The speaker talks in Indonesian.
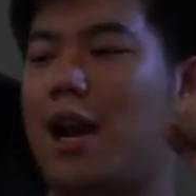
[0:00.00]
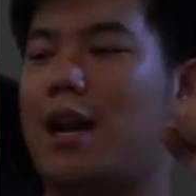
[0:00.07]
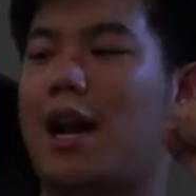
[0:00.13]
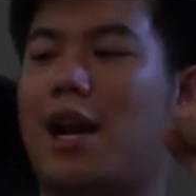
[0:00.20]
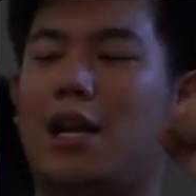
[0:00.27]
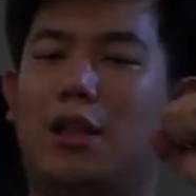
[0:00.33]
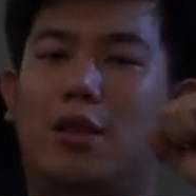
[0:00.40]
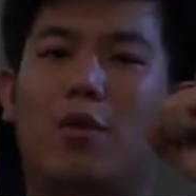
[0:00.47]
dan
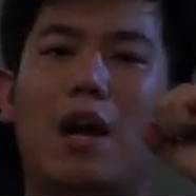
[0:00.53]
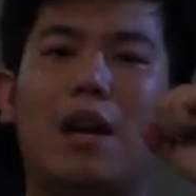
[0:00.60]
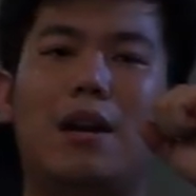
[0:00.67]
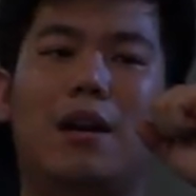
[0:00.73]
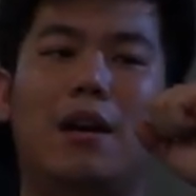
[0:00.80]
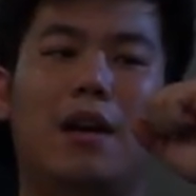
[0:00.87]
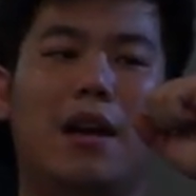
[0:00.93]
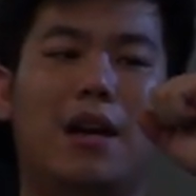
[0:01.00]
kanan itu kan
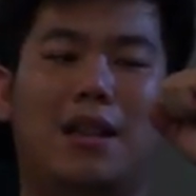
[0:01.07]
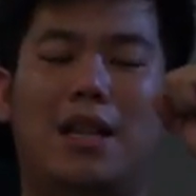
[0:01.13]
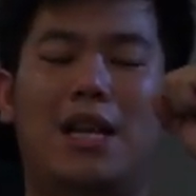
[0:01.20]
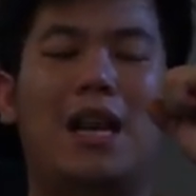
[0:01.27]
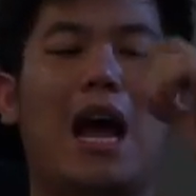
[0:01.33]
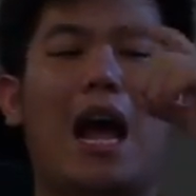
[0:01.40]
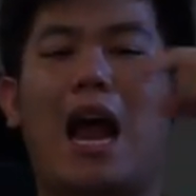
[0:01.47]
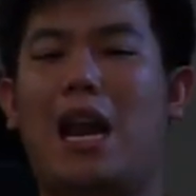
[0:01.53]

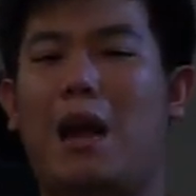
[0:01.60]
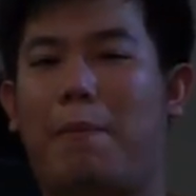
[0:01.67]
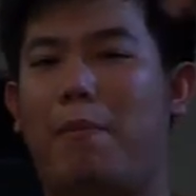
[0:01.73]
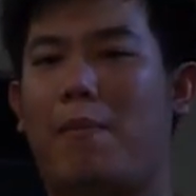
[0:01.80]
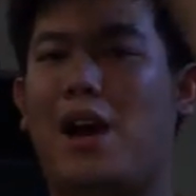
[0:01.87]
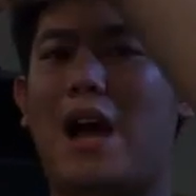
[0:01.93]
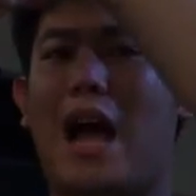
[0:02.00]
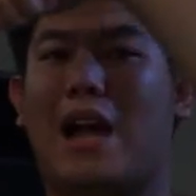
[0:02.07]
tidak ada
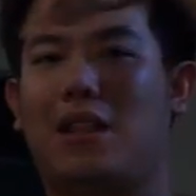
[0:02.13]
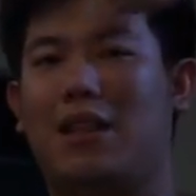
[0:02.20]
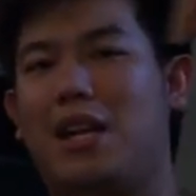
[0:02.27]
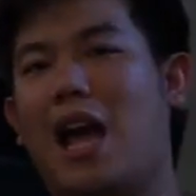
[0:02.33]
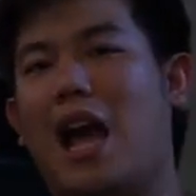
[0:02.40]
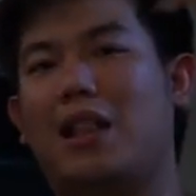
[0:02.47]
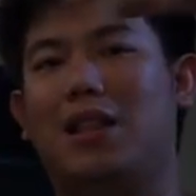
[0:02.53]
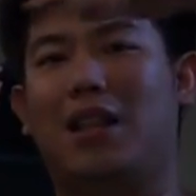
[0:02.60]
pemegang
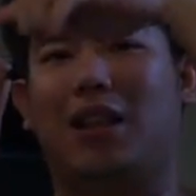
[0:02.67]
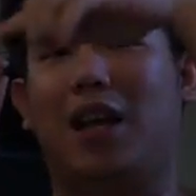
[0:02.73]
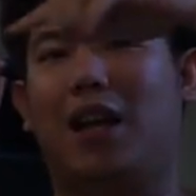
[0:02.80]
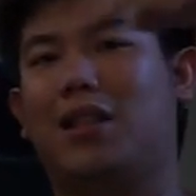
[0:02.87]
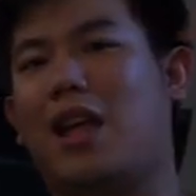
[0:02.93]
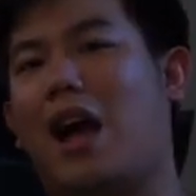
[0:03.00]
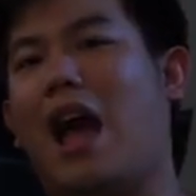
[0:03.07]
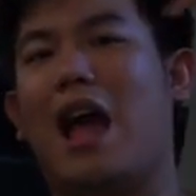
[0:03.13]
tiang titik
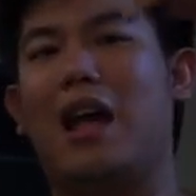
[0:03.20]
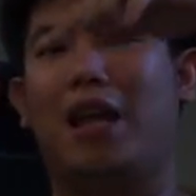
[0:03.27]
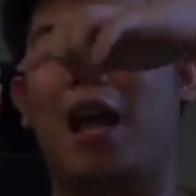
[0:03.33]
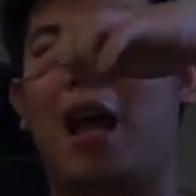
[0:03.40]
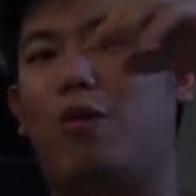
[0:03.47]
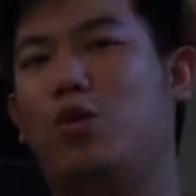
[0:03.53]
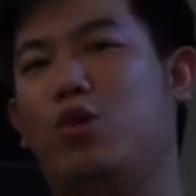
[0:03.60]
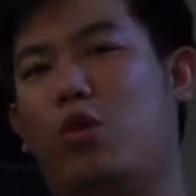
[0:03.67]

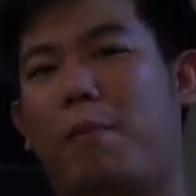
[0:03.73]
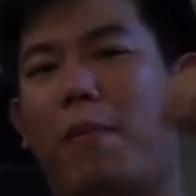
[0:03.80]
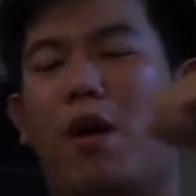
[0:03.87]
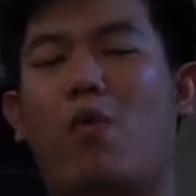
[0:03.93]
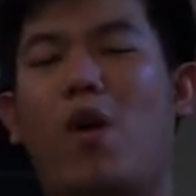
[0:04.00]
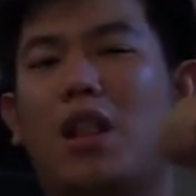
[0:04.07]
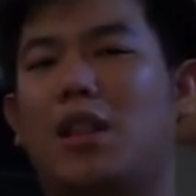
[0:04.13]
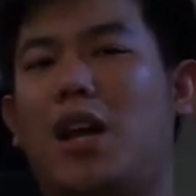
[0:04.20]
tengahnya untuk
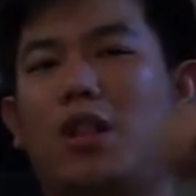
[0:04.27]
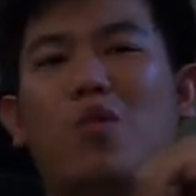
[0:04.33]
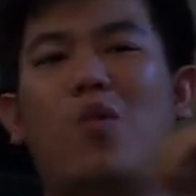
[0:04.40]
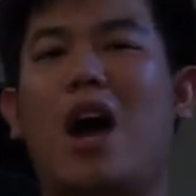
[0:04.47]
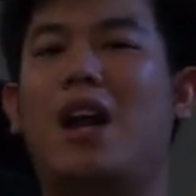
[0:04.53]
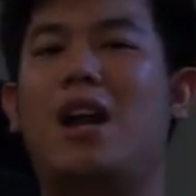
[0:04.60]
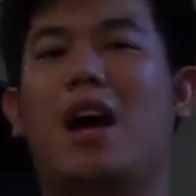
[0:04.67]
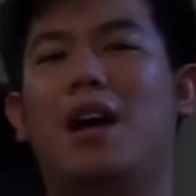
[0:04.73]
penguatnya itu
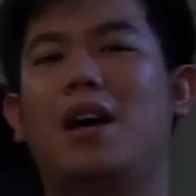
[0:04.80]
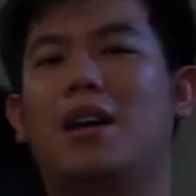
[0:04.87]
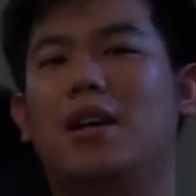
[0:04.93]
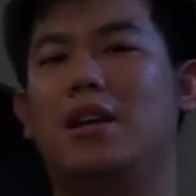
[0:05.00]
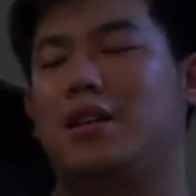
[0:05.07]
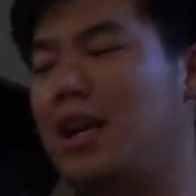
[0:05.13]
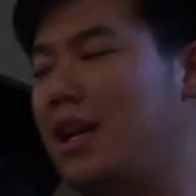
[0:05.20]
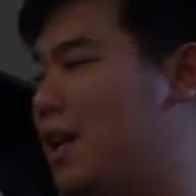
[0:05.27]
nggak ada
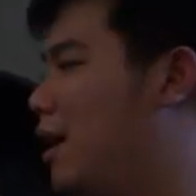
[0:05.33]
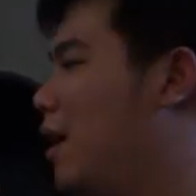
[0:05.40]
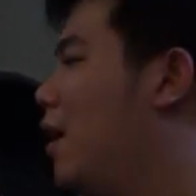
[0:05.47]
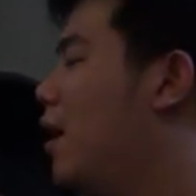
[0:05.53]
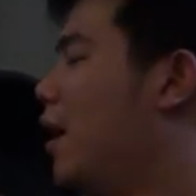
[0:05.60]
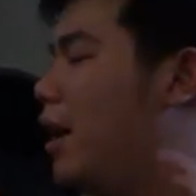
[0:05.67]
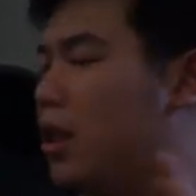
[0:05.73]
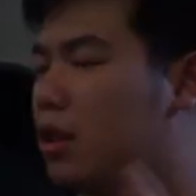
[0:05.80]
jadi
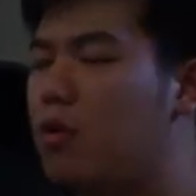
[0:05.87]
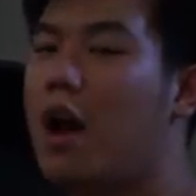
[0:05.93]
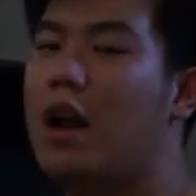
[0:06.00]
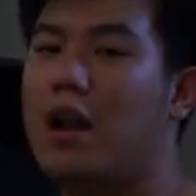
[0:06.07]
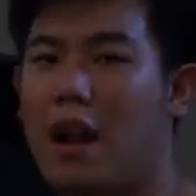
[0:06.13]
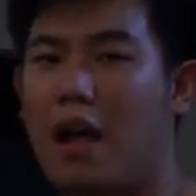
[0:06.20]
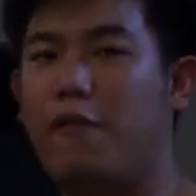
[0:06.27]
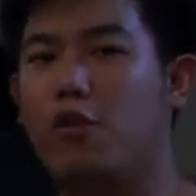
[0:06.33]
itu
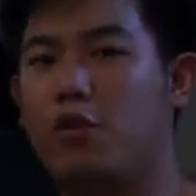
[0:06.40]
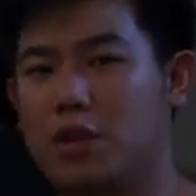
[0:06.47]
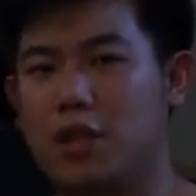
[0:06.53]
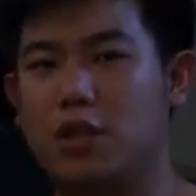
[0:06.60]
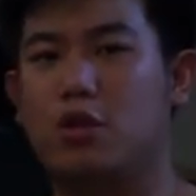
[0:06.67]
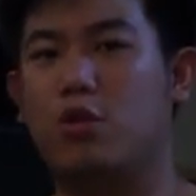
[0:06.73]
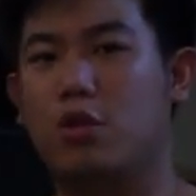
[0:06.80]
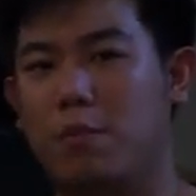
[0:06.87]
adalah
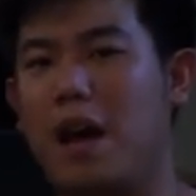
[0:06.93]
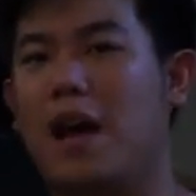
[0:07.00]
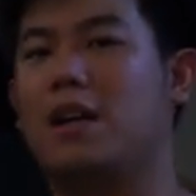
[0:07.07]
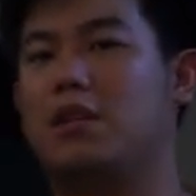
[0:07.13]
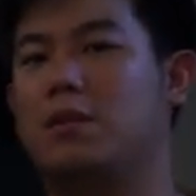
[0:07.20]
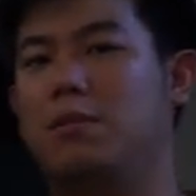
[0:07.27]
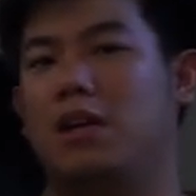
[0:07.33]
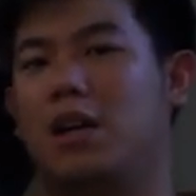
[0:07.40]
fungsi strut
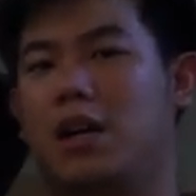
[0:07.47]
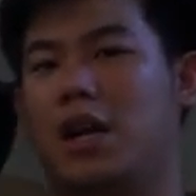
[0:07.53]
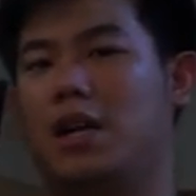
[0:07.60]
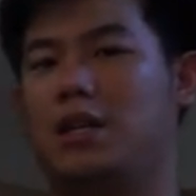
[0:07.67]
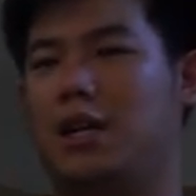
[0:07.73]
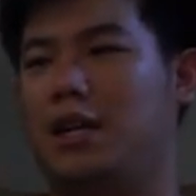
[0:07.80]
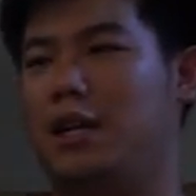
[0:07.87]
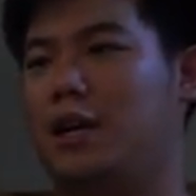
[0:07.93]
bar
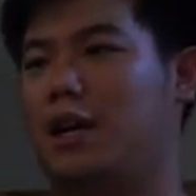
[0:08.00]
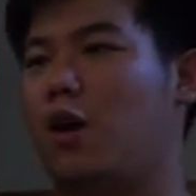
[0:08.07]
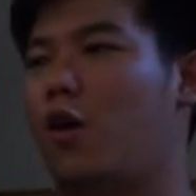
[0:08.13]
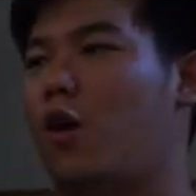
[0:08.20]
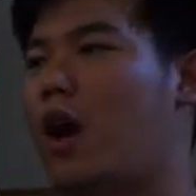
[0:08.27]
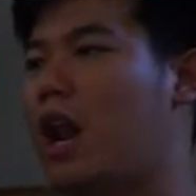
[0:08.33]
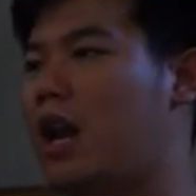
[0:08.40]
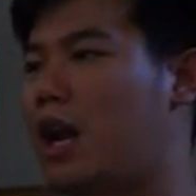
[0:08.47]
sebenarnya jadi
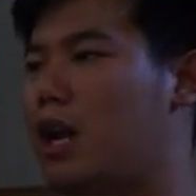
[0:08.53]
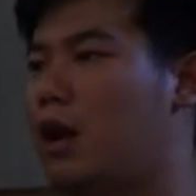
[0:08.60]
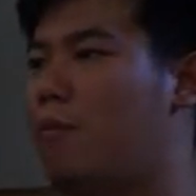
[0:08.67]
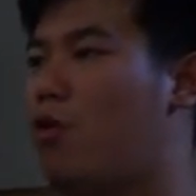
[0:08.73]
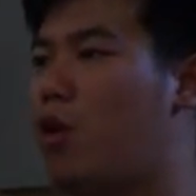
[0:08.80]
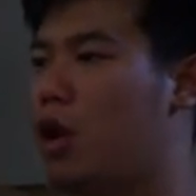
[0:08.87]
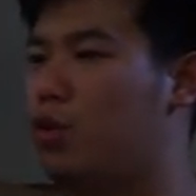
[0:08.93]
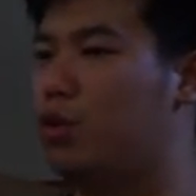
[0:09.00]
kalau kalian yang
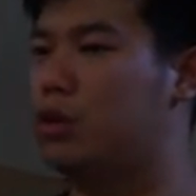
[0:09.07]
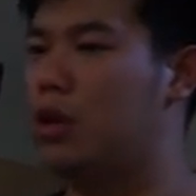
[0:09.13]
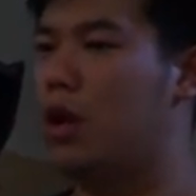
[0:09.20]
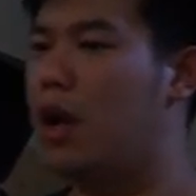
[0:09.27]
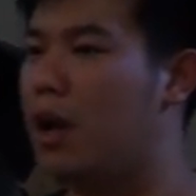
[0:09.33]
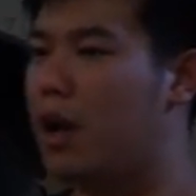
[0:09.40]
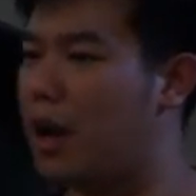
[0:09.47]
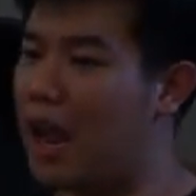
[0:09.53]
mau ikut
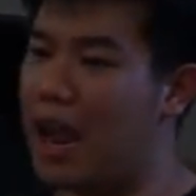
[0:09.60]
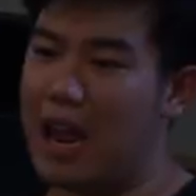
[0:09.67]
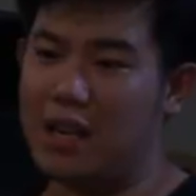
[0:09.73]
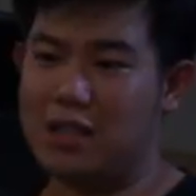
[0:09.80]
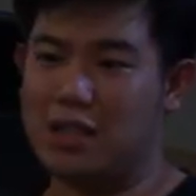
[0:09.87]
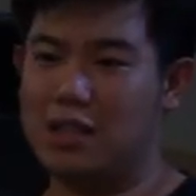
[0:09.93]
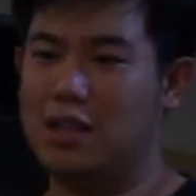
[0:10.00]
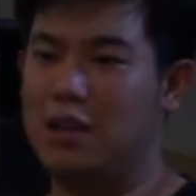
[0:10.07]

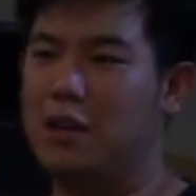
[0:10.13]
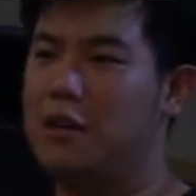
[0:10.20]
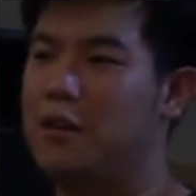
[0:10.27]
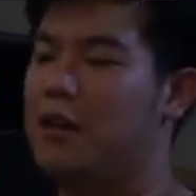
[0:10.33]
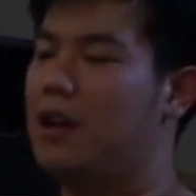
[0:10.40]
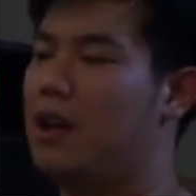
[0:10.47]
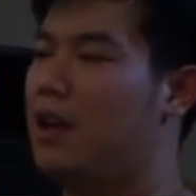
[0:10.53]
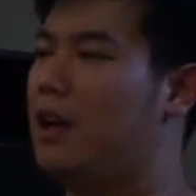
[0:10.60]
race
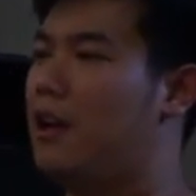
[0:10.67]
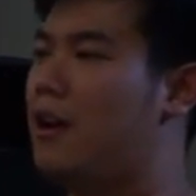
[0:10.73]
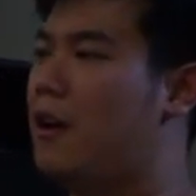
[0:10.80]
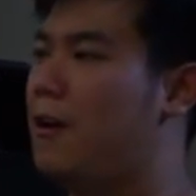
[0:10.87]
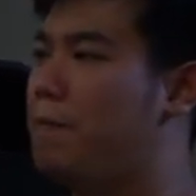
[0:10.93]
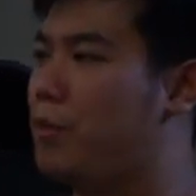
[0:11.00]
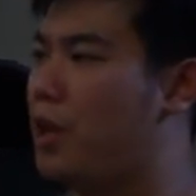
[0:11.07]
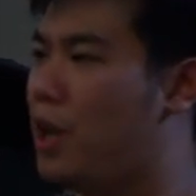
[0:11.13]

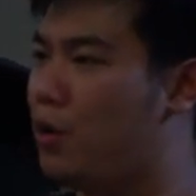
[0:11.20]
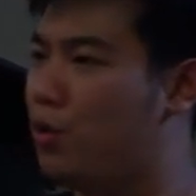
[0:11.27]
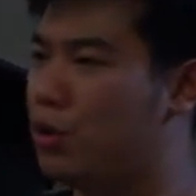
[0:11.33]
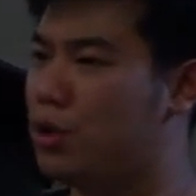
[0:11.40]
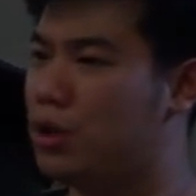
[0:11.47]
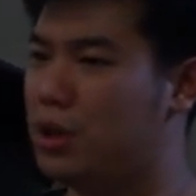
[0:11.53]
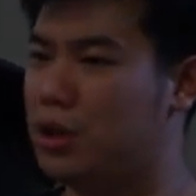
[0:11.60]
uh, ikut